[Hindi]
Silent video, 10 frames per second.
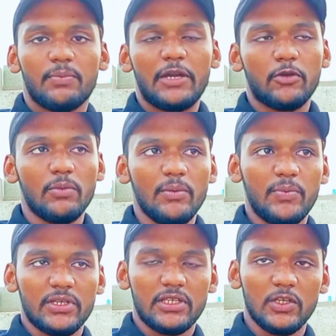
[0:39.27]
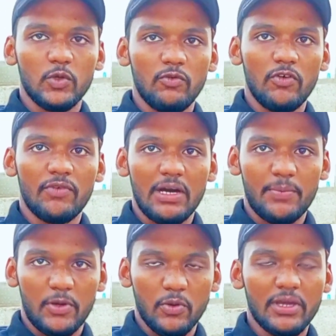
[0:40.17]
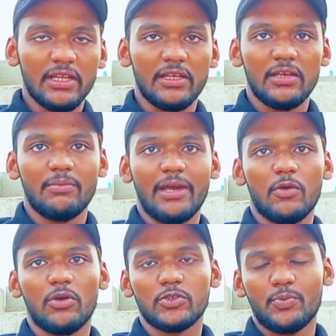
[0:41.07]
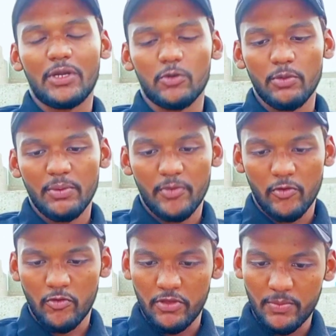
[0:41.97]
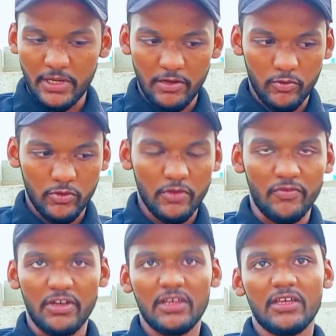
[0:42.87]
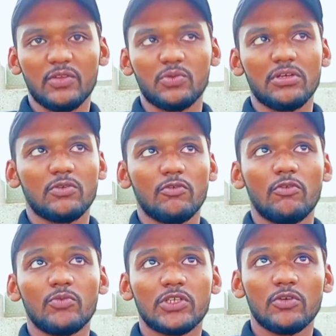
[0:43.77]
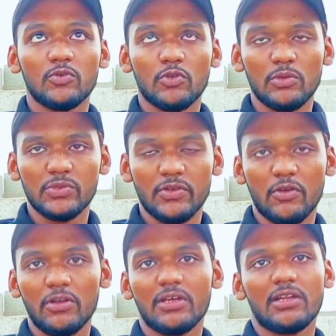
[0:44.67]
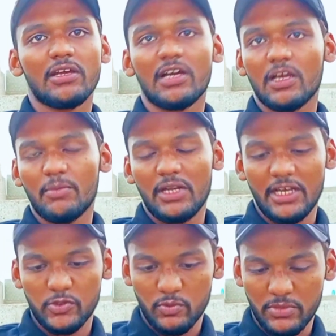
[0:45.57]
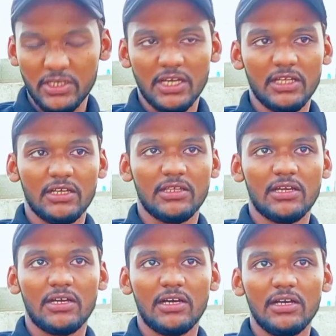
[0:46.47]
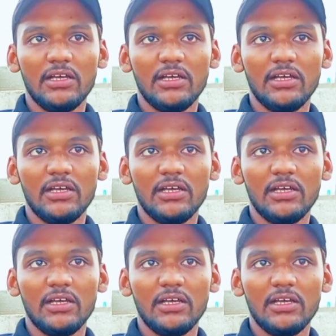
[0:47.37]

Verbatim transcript: पेट्रोल पंप पड़ता है तो वो वहाँ पर रुक गए थे बाइकों का जो पेट्रोल पंप है वो वहीं पर ही उन्होंने वेट किया थोड़ा तो वो मुझे उन्होंने मुझे कॉल करके कहा कि बेटा आज तुम नहीं जाना ज़रा